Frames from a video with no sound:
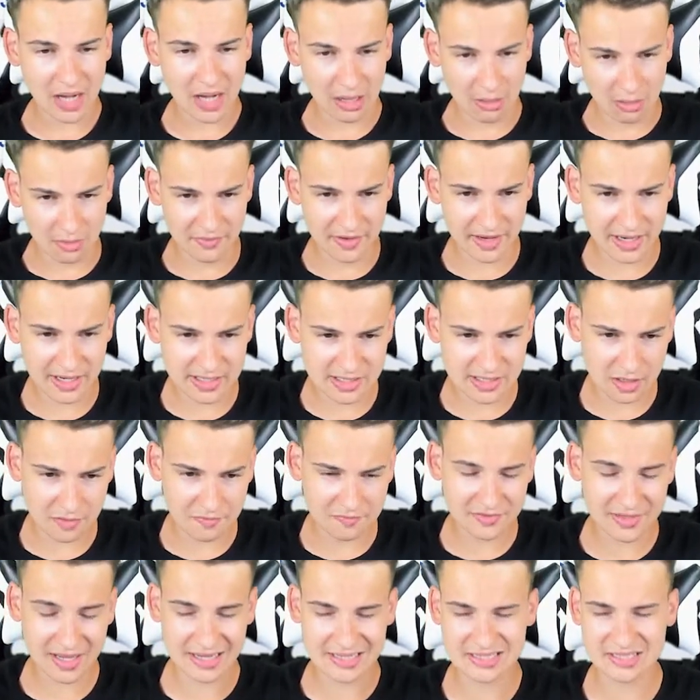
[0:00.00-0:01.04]
Aber wir gehen jetzt
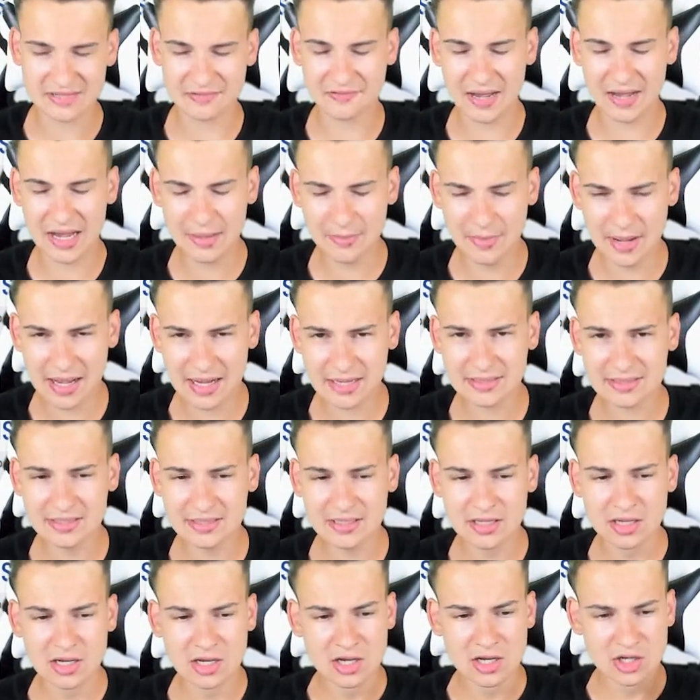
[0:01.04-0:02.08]
auf den
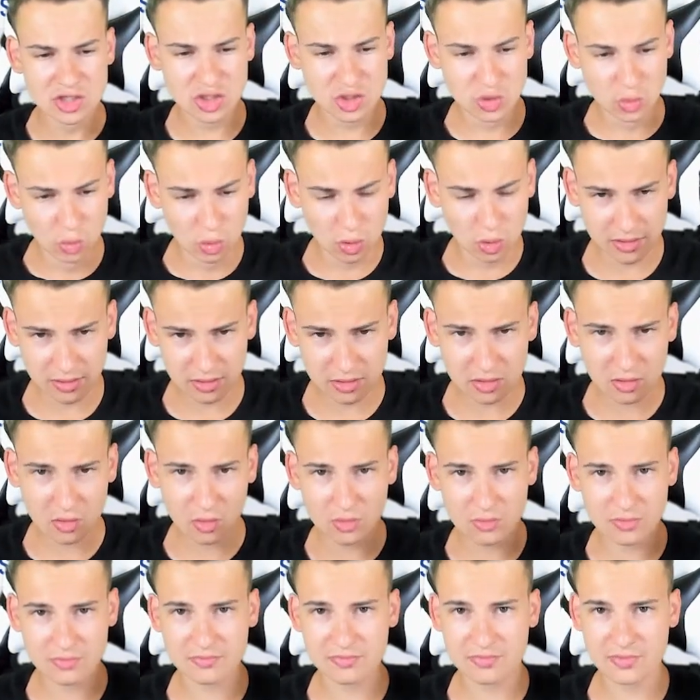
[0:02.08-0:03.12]
Transfermarkt, suchen
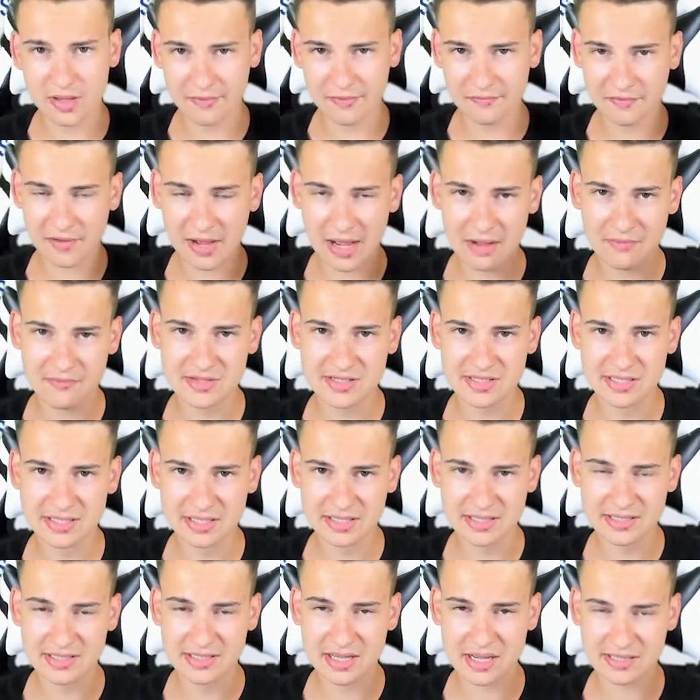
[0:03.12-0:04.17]
und dann fragen wir
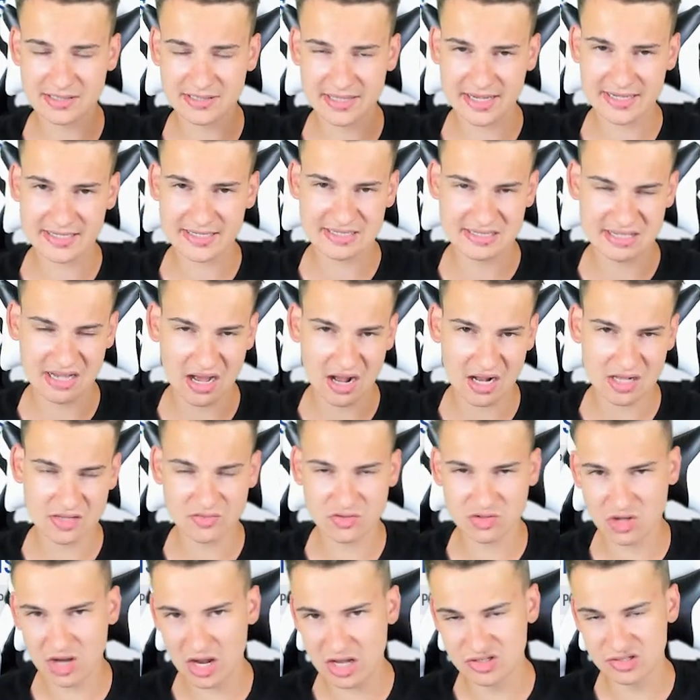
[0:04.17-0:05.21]
Siri nach sechs Zahlen
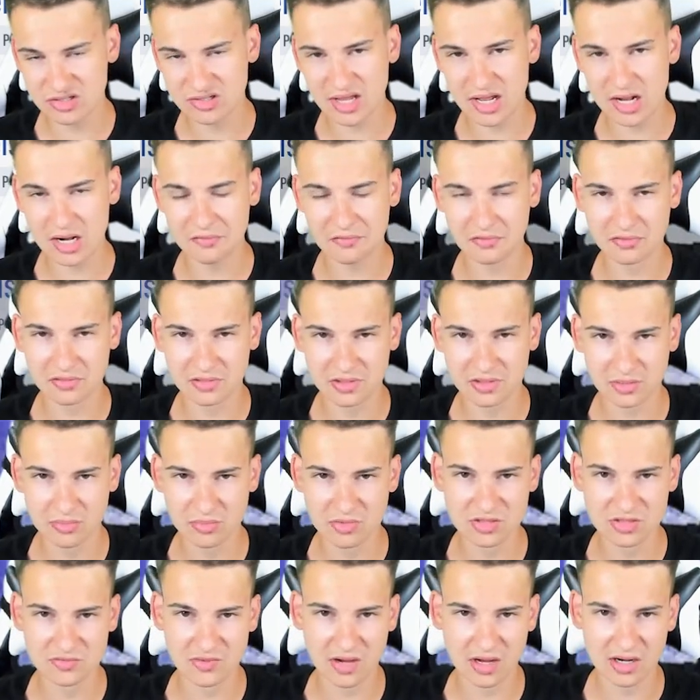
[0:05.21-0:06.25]
zwischen 1 und 11 und die
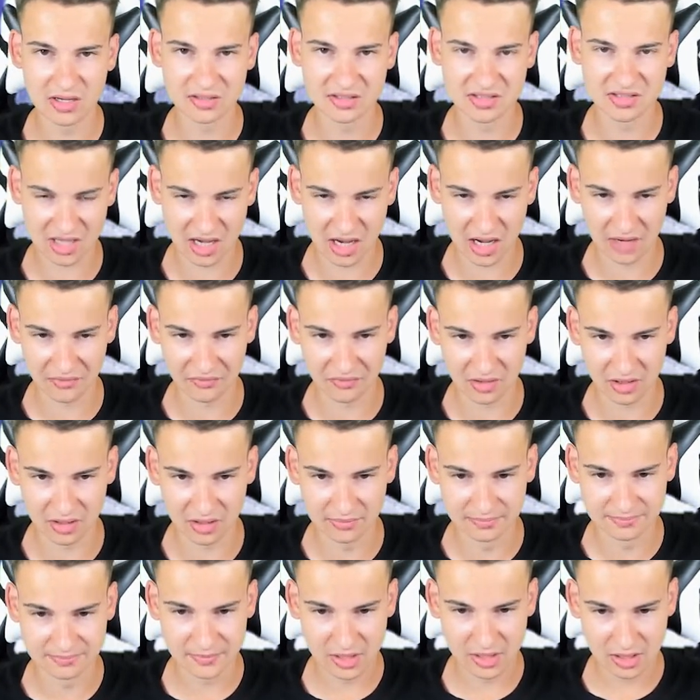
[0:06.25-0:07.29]
müssen wir alle diskarden,
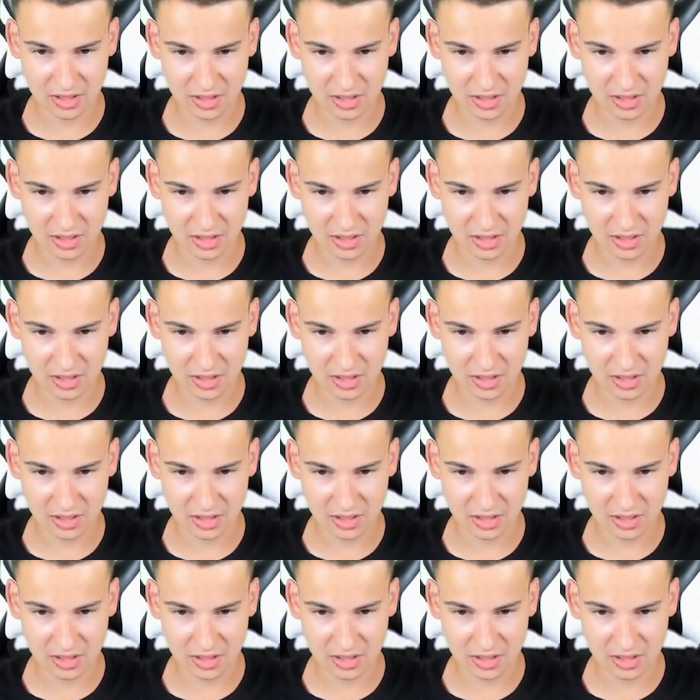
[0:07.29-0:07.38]
ne?